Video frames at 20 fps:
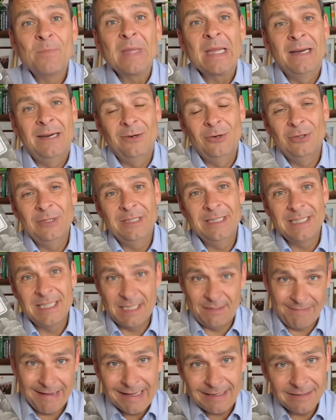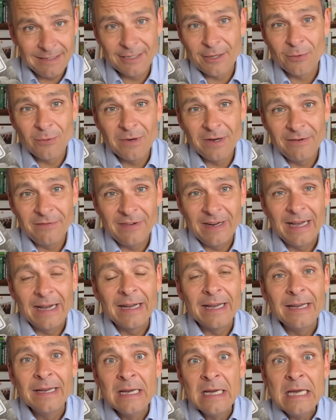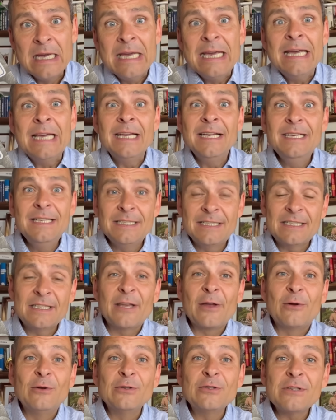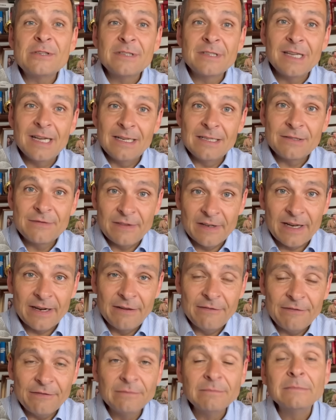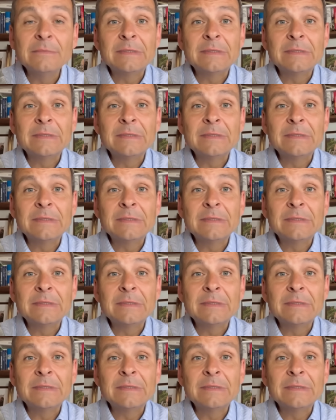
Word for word: Auch die zweite Druckauflage ist größtenteils vergriffen.